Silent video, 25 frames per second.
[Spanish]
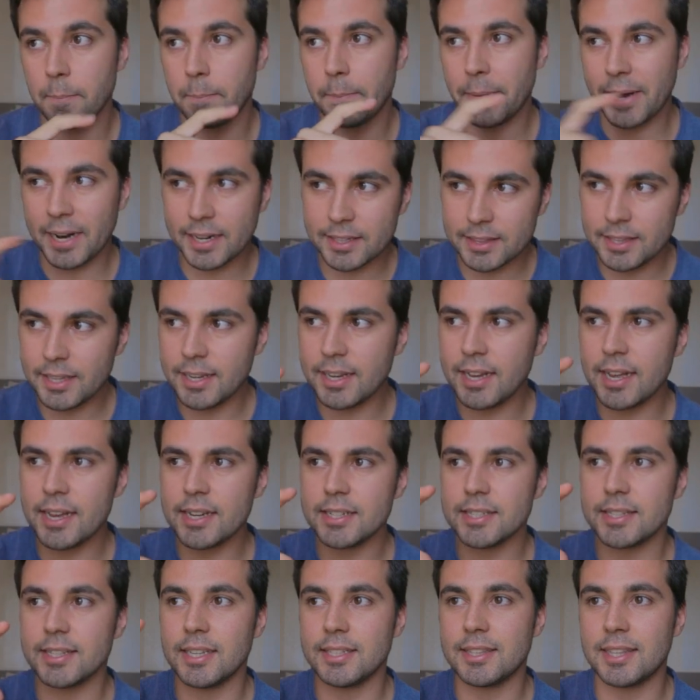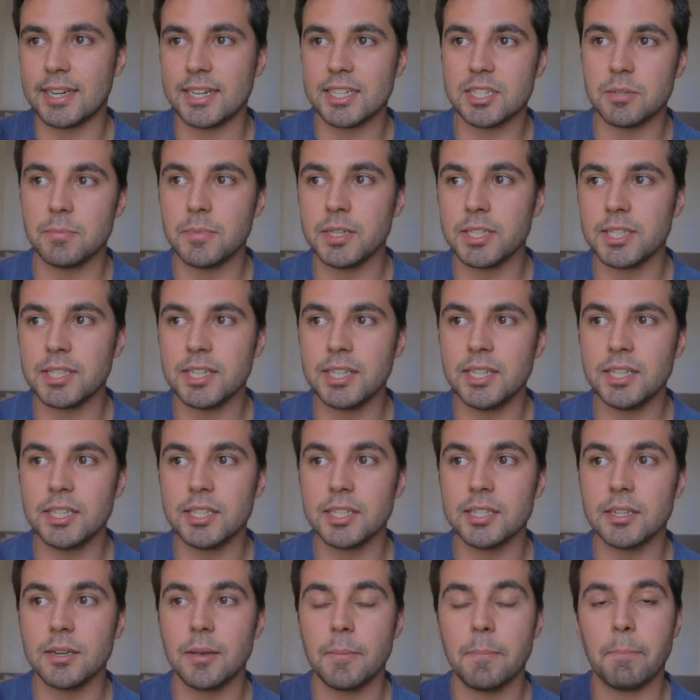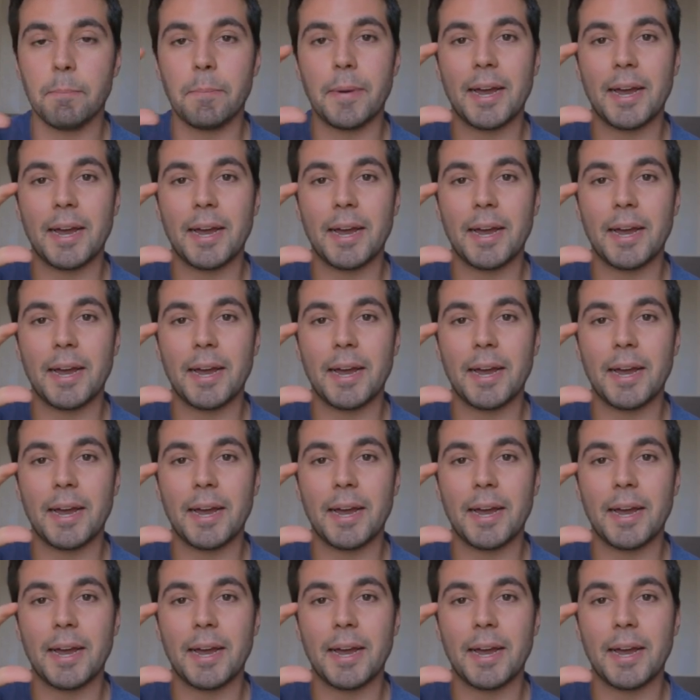Prácticas de tres meses